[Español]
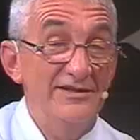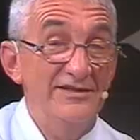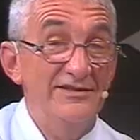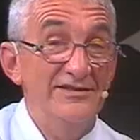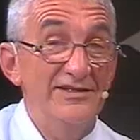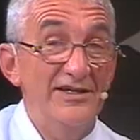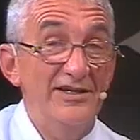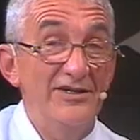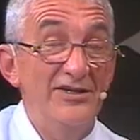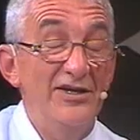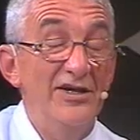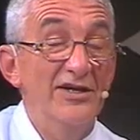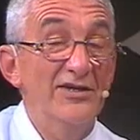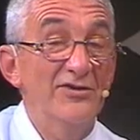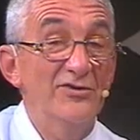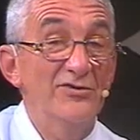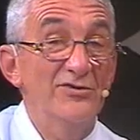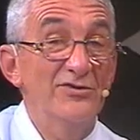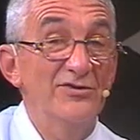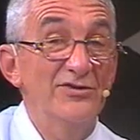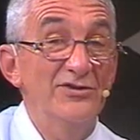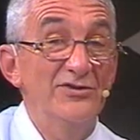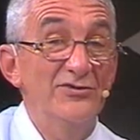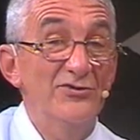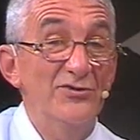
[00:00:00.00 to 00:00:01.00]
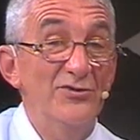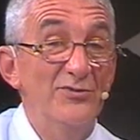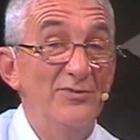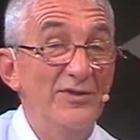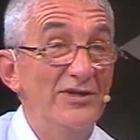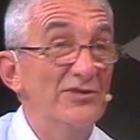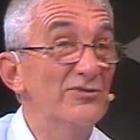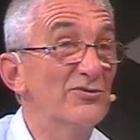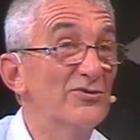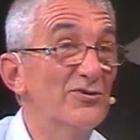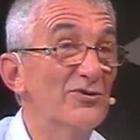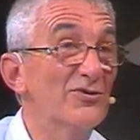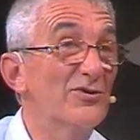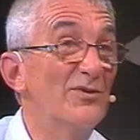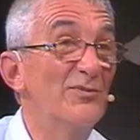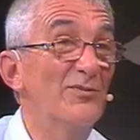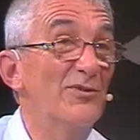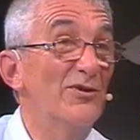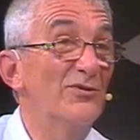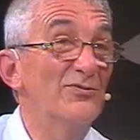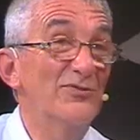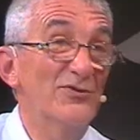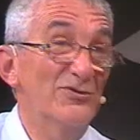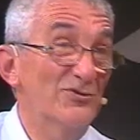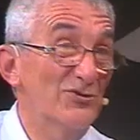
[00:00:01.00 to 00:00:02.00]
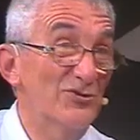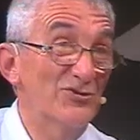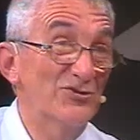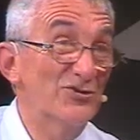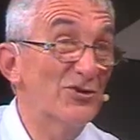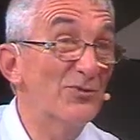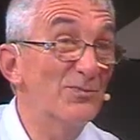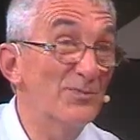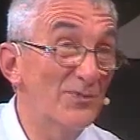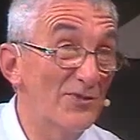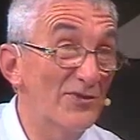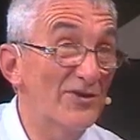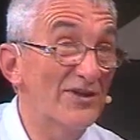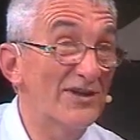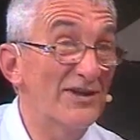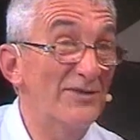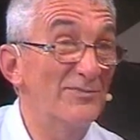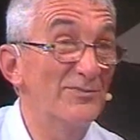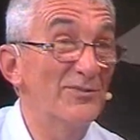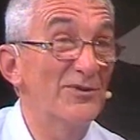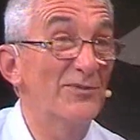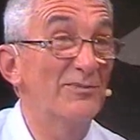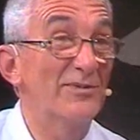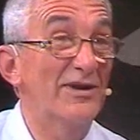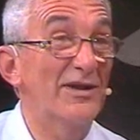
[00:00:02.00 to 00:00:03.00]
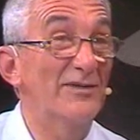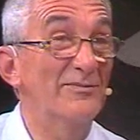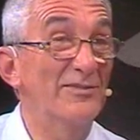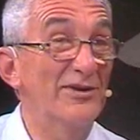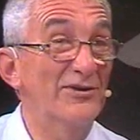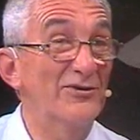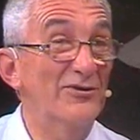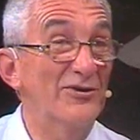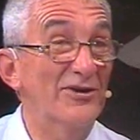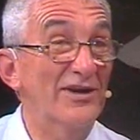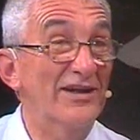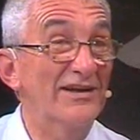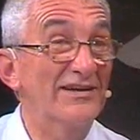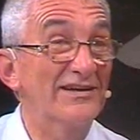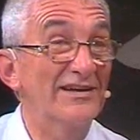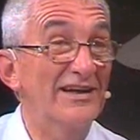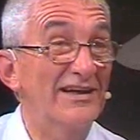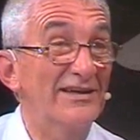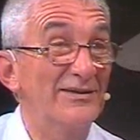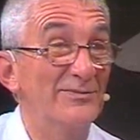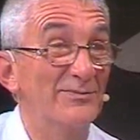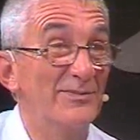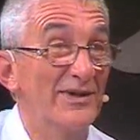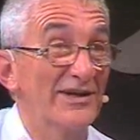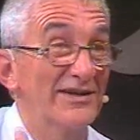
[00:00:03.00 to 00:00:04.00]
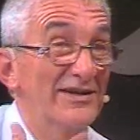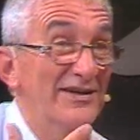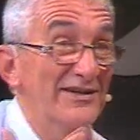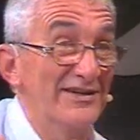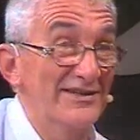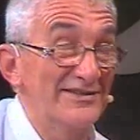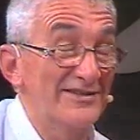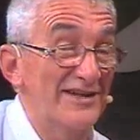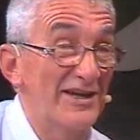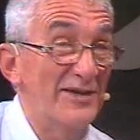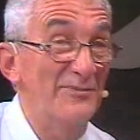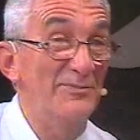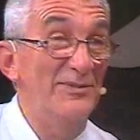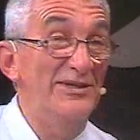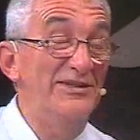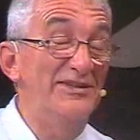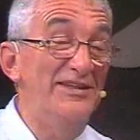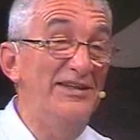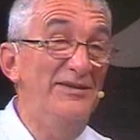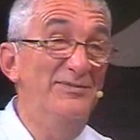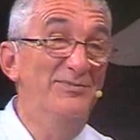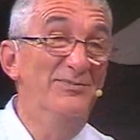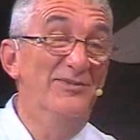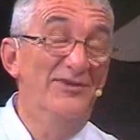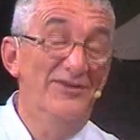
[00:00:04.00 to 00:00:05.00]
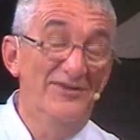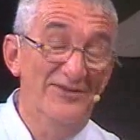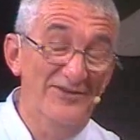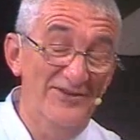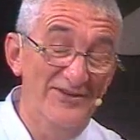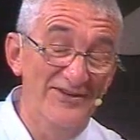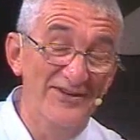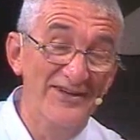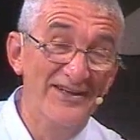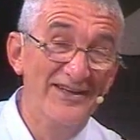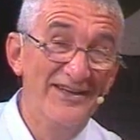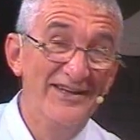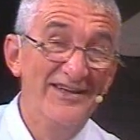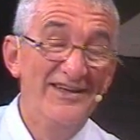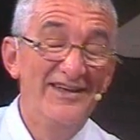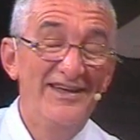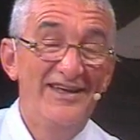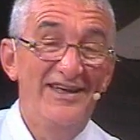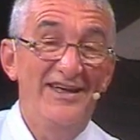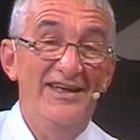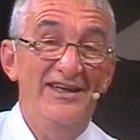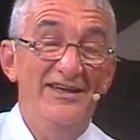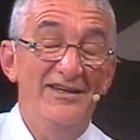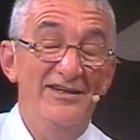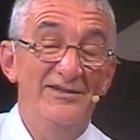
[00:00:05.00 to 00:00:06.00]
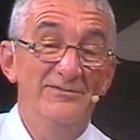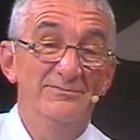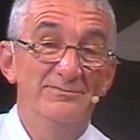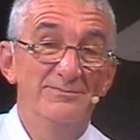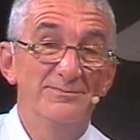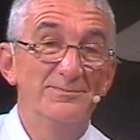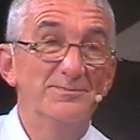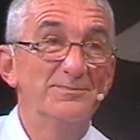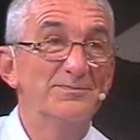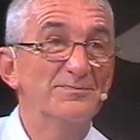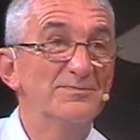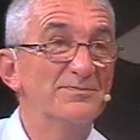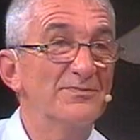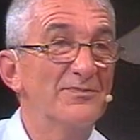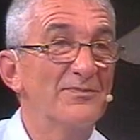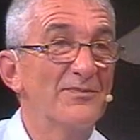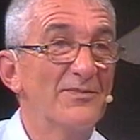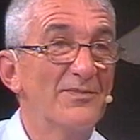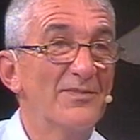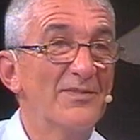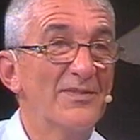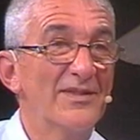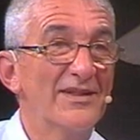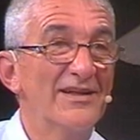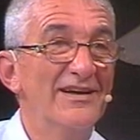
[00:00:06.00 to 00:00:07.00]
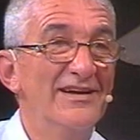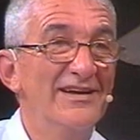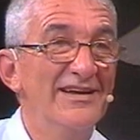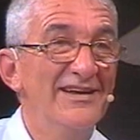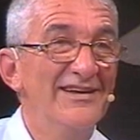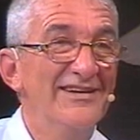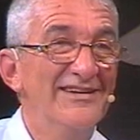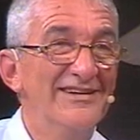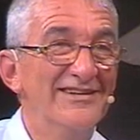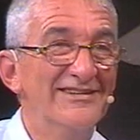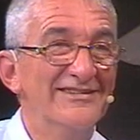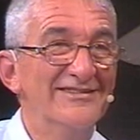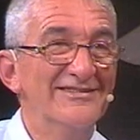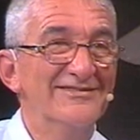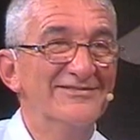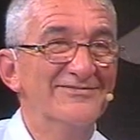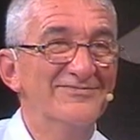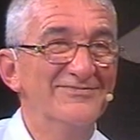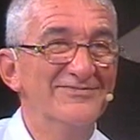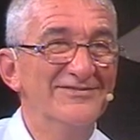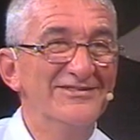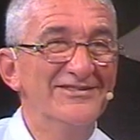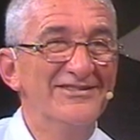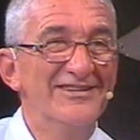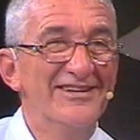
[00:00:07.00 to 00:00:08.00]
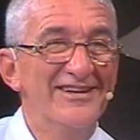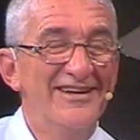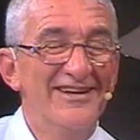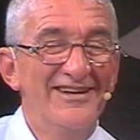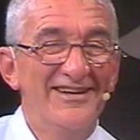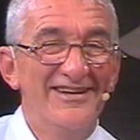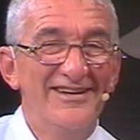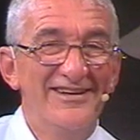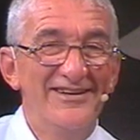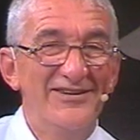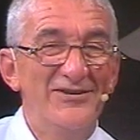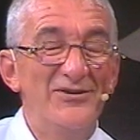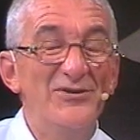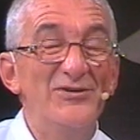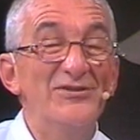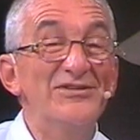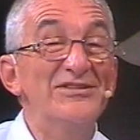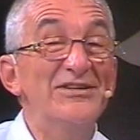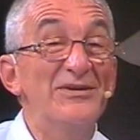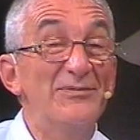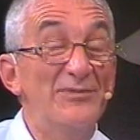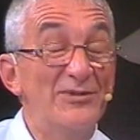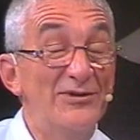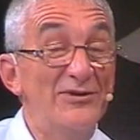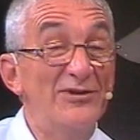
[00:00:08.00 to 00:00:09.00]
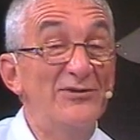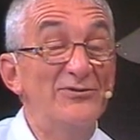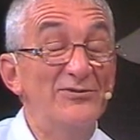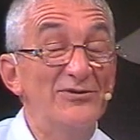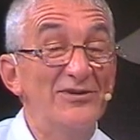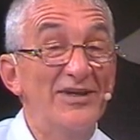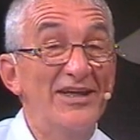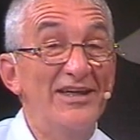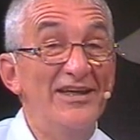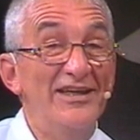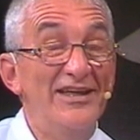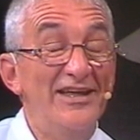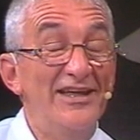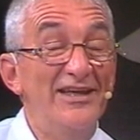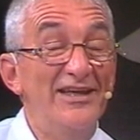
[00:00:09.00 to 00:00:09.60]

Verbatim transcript: diseñado instrumentos como el Photoshop, por ejemplo, para mejorar la imagen que transmitimos, ¿no? ¿Cómo eh, saldríamos nosotros? ¿Rubios? ¿Morochos? No sé, pero he,